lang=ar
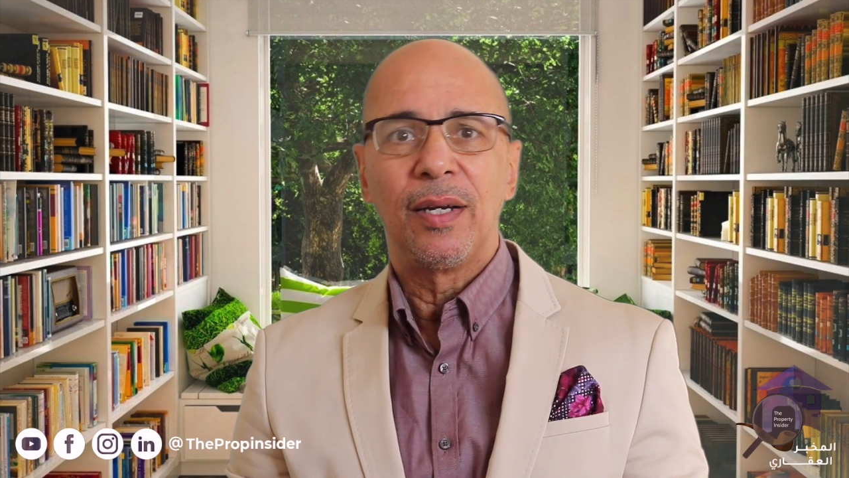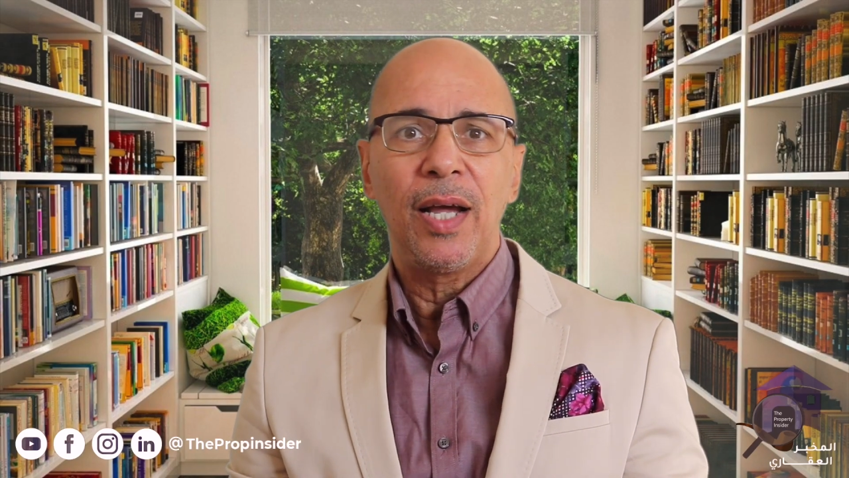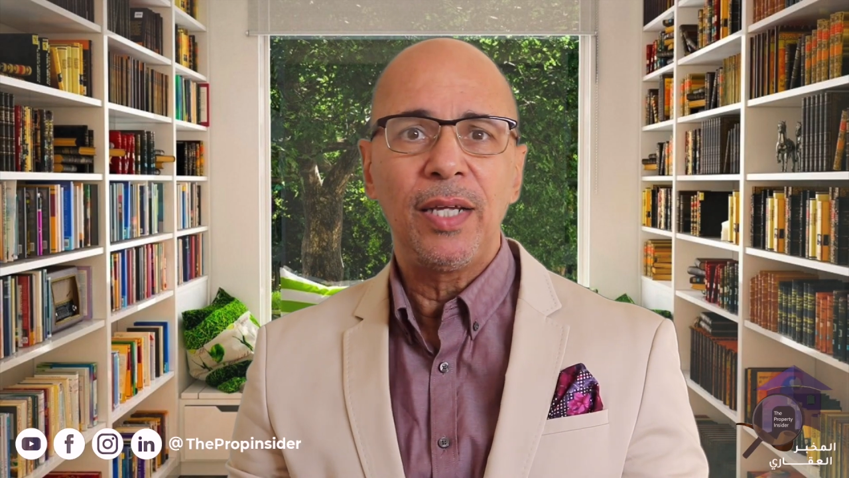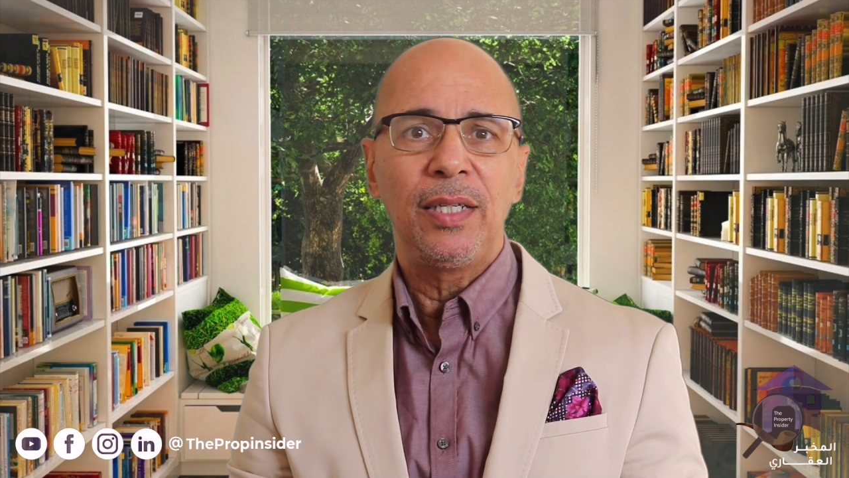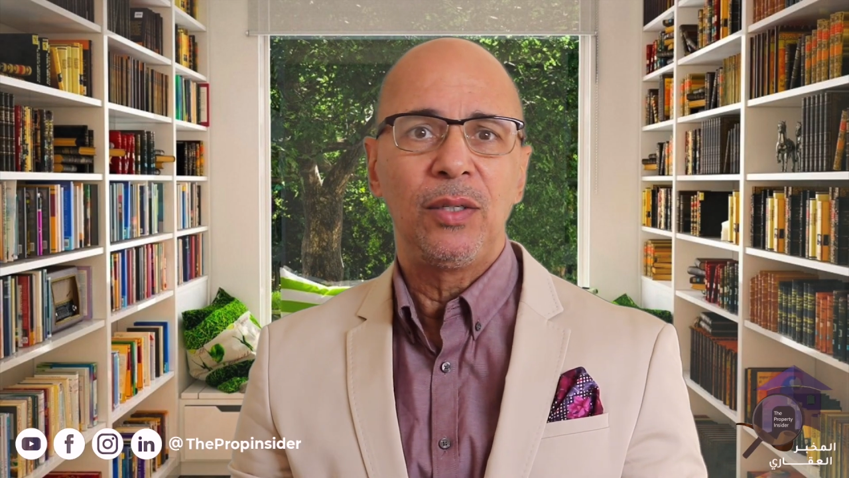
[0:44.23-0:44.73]

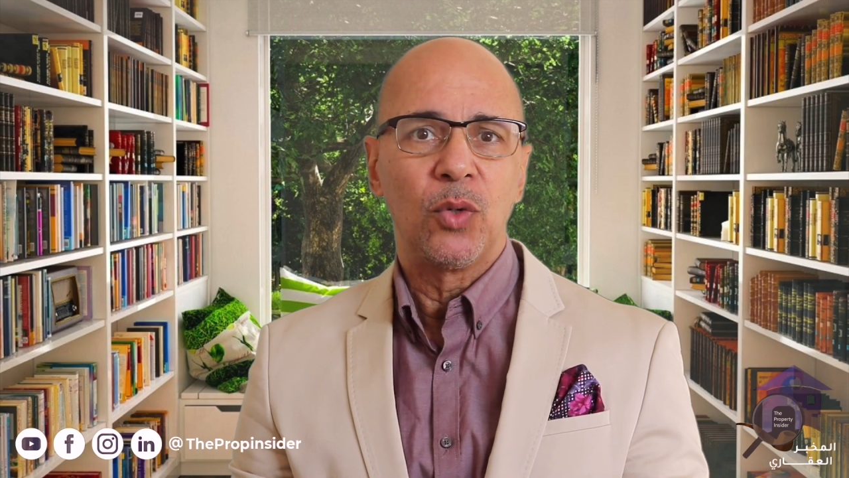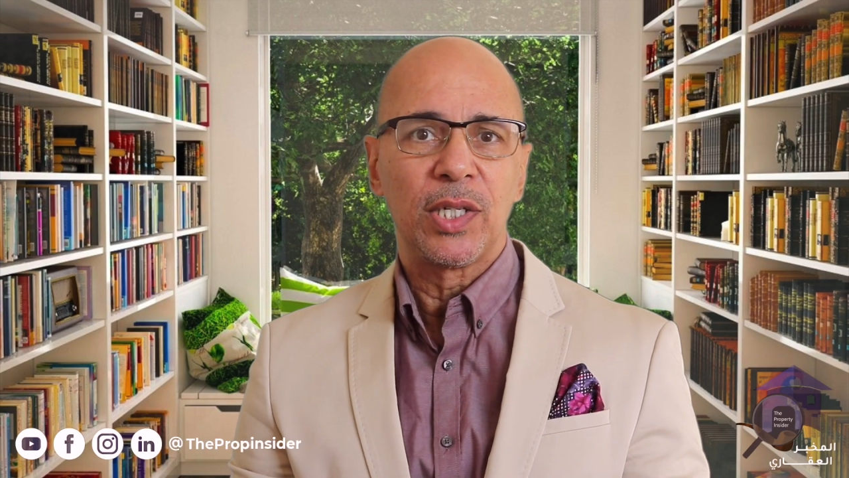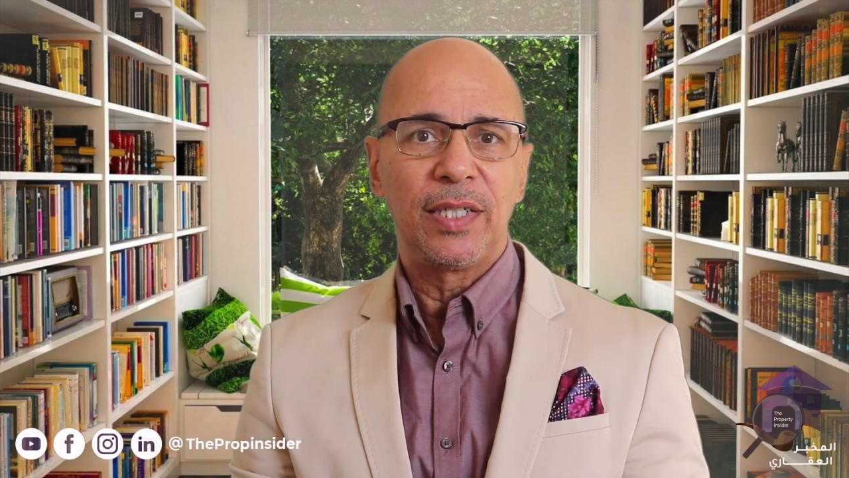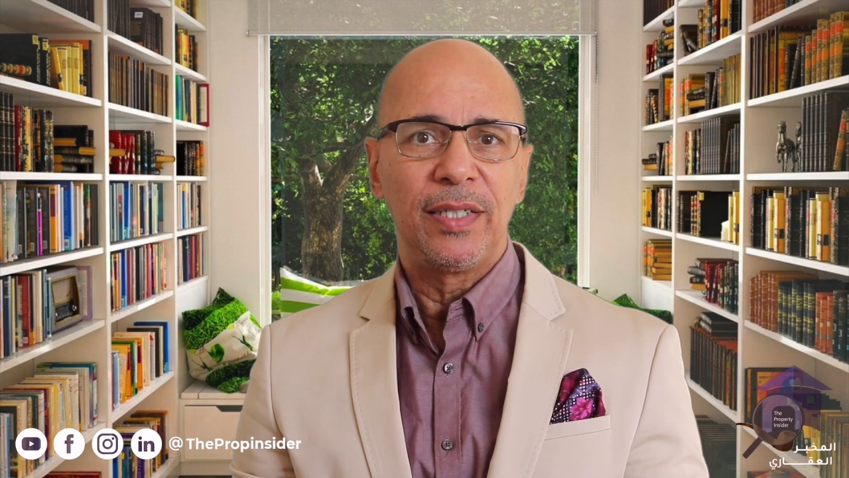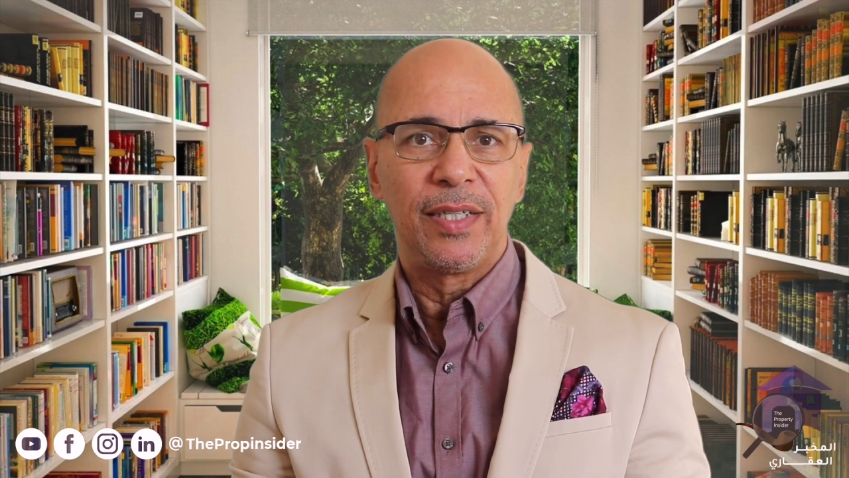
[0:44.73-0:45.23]
لاي
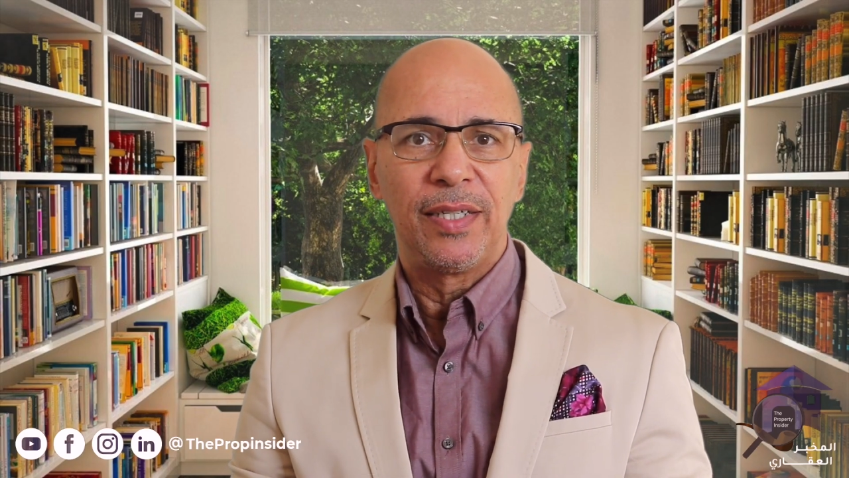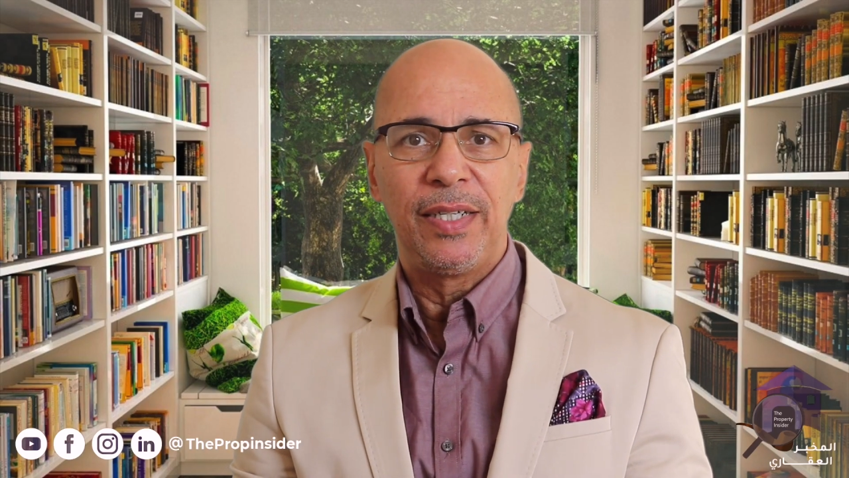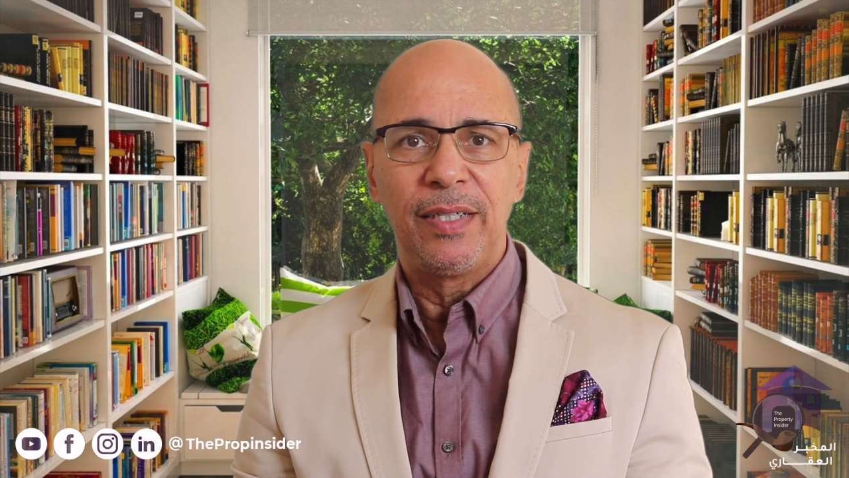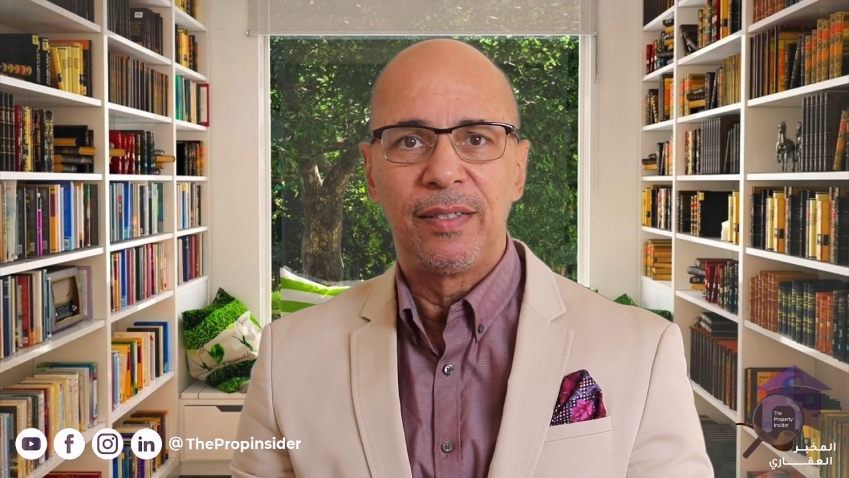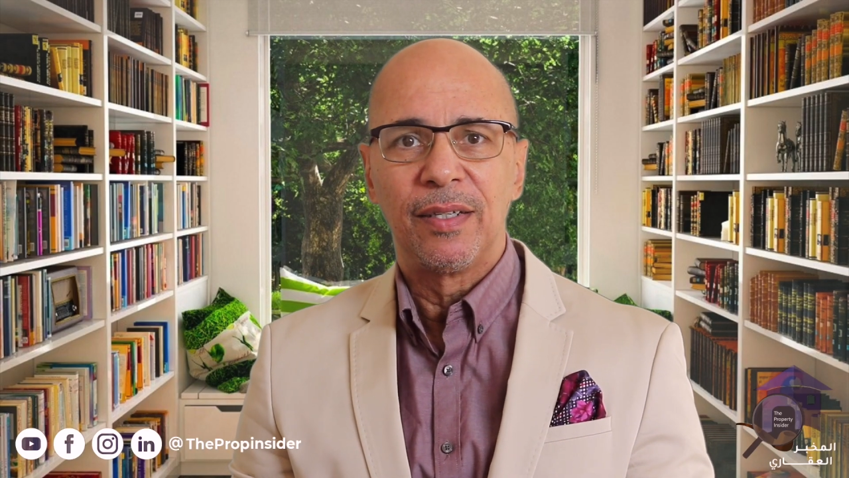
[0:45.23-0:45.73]
وسيط
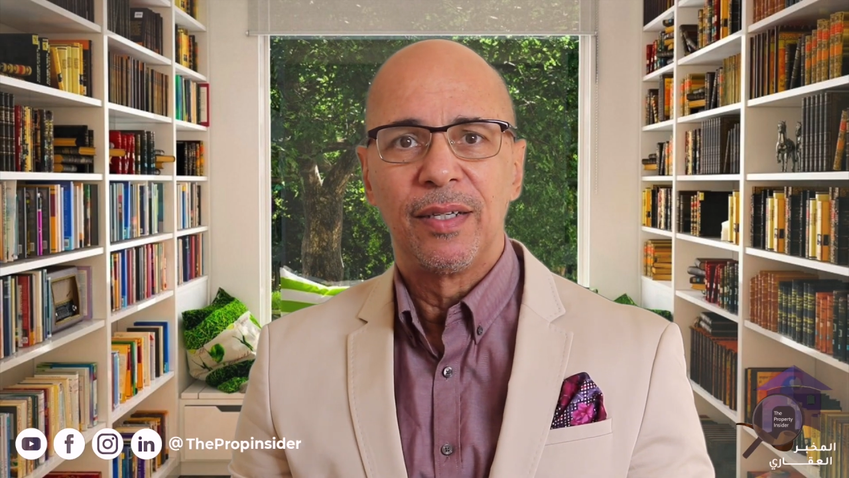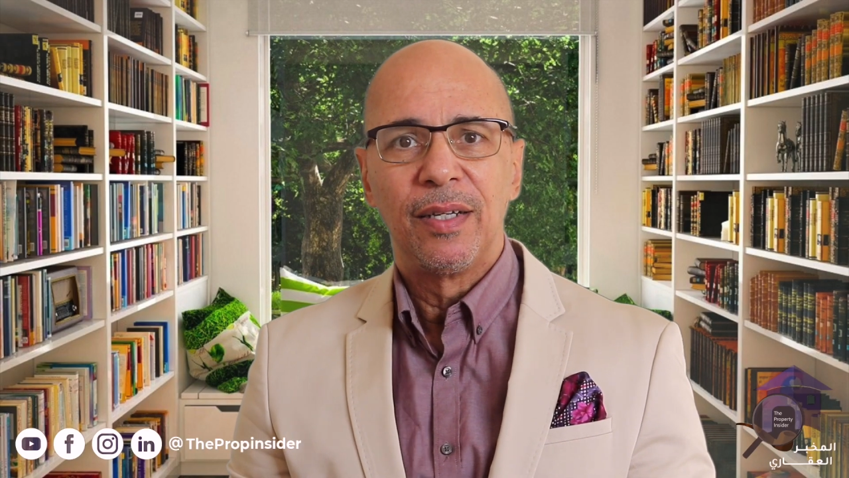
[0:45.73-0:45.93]
جديد